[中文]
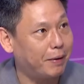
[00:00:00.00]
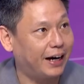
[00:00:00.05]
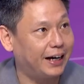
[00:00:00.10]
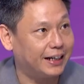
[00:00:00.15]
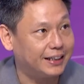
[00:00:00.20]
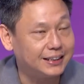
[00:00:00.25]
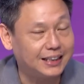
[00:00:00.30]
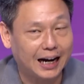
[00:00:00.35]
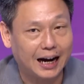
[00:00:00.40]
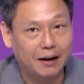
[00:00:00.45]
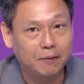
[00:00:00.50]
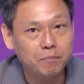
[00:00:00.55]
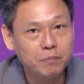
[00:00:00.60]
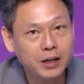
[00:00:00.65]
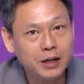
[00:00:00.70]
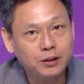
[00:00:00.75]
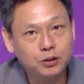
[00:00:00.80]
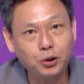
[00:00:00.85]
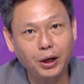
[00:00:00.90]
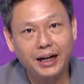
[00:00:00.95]
比一般人强，
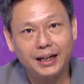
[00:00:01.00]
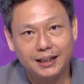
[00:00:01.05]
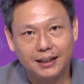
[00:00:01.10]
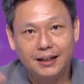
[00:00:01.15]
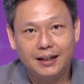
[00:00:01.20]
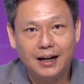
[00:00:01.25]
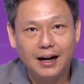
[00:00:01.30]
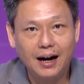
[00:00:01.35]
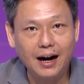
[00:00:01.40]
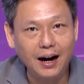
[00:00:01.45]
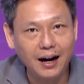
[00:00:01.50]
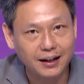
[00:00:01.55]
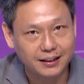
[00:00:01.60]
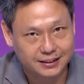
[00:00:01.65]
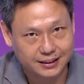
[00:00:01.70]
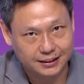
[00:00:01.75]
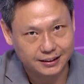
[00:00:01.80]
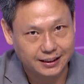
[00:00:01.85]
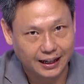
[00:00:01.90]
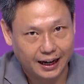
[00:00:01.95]
所以。
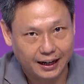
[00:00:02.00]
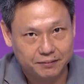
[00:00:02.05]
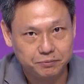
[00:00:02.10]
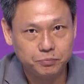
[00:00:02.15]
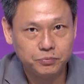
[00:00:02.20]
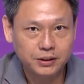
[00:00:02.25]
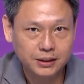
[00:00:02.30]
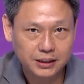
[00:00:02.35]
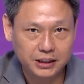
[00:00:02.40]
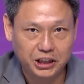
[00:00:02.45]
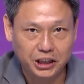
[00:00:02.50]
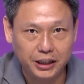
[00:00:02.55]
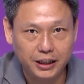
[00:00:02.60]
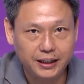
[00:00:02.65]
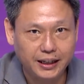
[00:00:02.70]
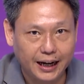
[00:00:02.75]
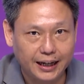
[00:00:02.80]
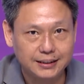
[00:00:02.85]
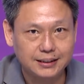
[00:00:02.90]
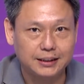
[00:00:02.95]
二十个人
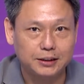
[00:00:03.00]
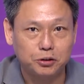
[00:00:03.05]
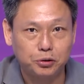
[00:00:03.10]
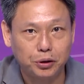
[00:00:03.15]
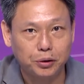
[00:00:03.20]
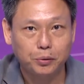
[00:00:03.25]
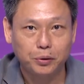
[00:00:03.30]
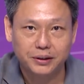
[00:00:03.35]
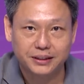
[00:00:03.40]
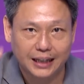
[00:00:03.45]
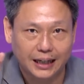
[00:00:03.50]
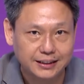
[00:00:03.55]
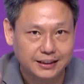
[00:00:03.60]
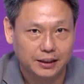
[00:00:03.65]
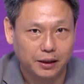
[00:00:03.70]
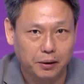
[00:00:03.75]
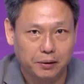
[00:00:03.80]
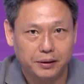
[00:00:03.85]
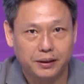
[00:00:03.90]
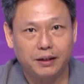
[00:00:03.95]
七天只去过
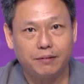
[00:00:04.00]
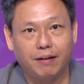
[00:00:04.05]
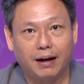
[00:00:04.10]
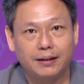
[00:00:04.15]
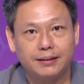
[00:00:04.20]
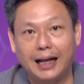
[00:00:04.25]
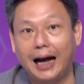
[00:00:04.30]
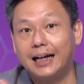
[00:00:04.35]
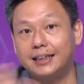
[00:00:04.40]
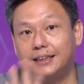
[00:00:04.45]
三十六个地方，